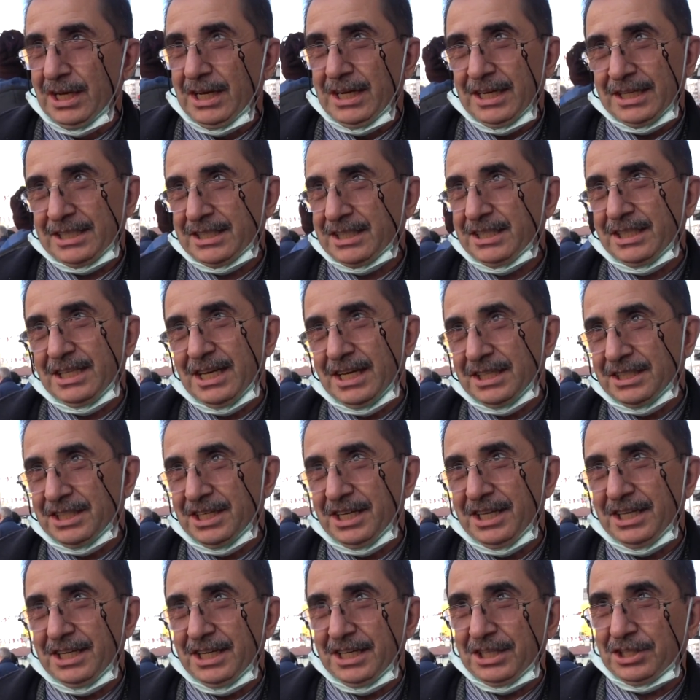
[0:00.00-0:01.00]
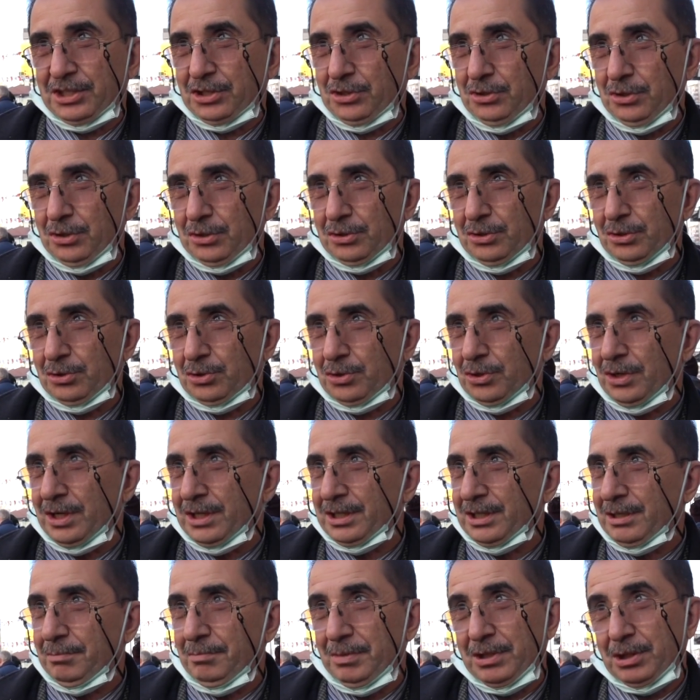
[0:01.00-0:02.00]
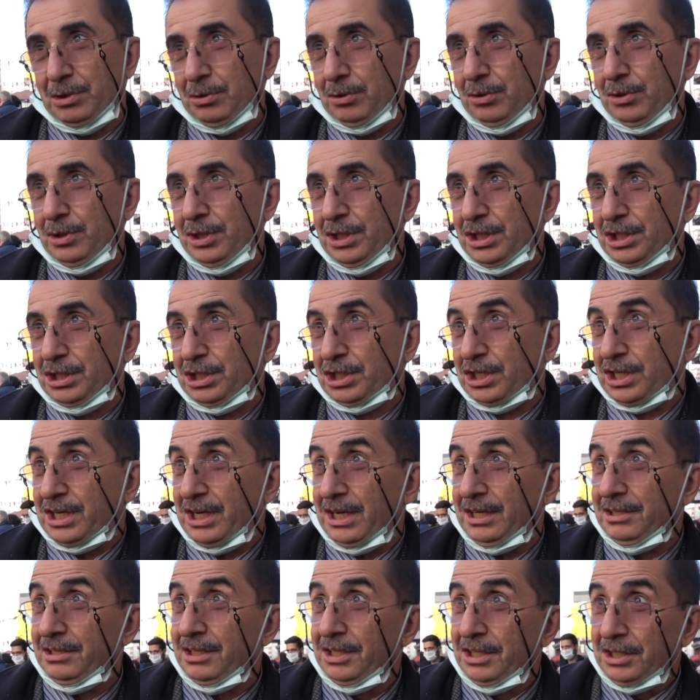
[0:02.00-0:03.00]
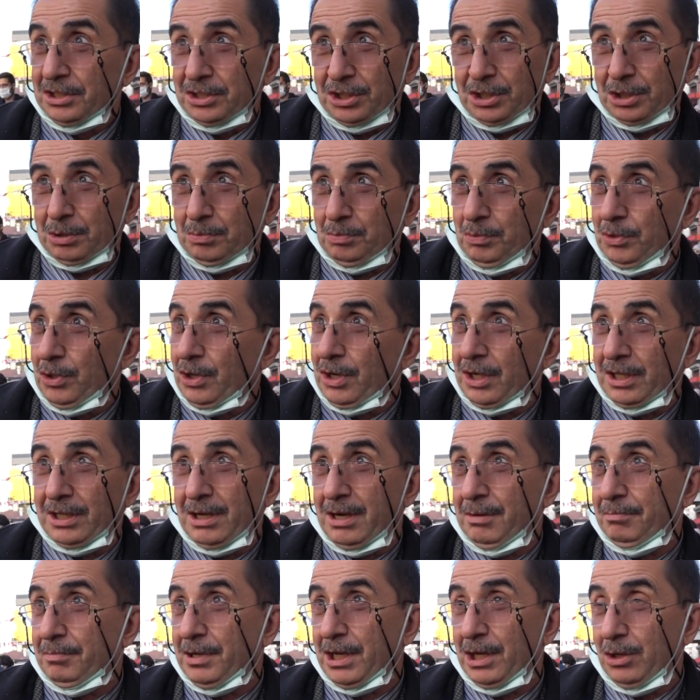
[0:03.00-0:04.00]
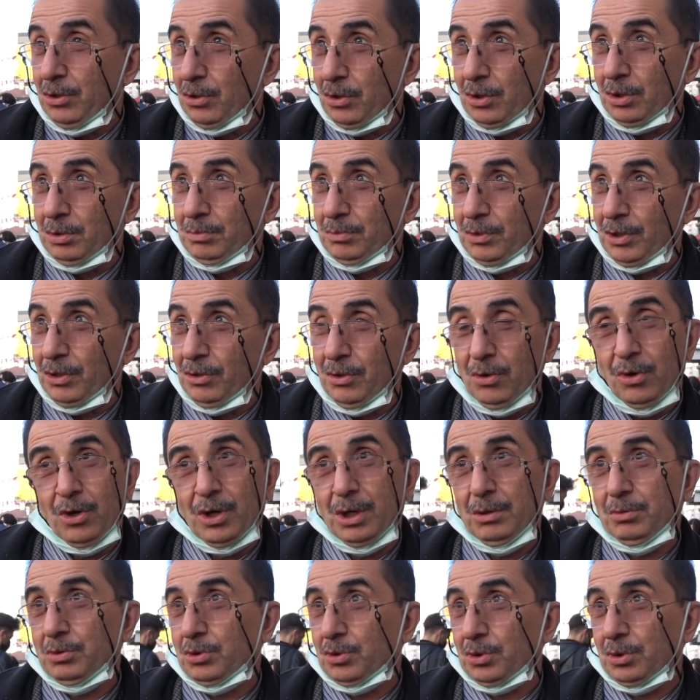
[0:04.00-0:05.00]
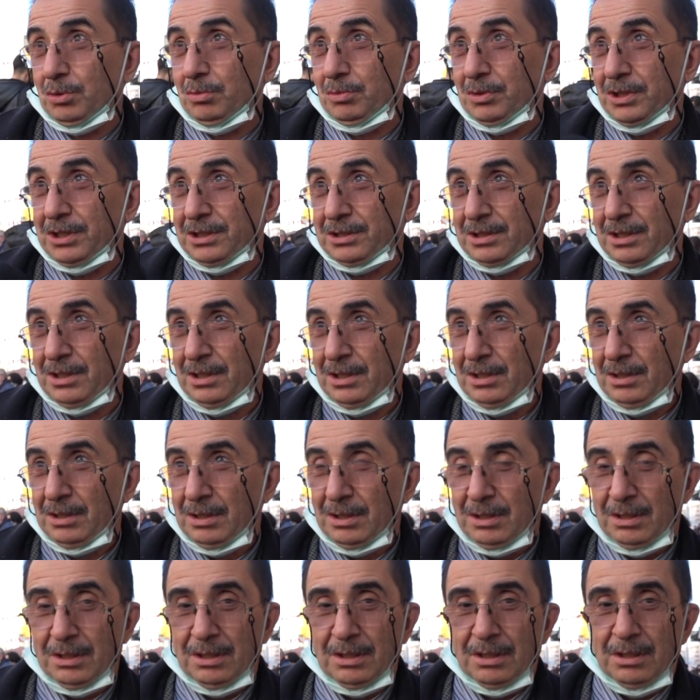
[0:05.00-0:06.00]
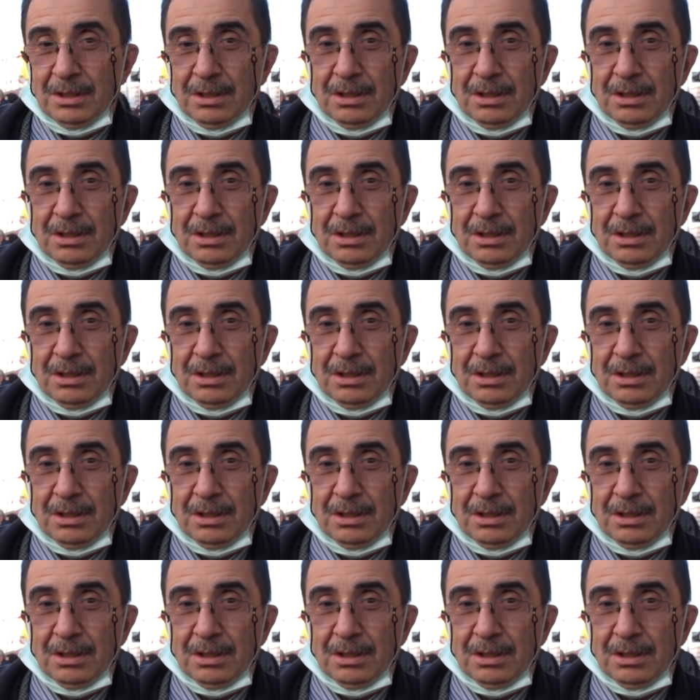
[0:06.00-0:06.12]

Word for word: Eskiden çeyreğe çıkıyordu. Şu anda bir türlü hiç çıkan çıkmıyor. Alan belli olmuyor. Öyle bir durum değil. Öyle söylentileri var.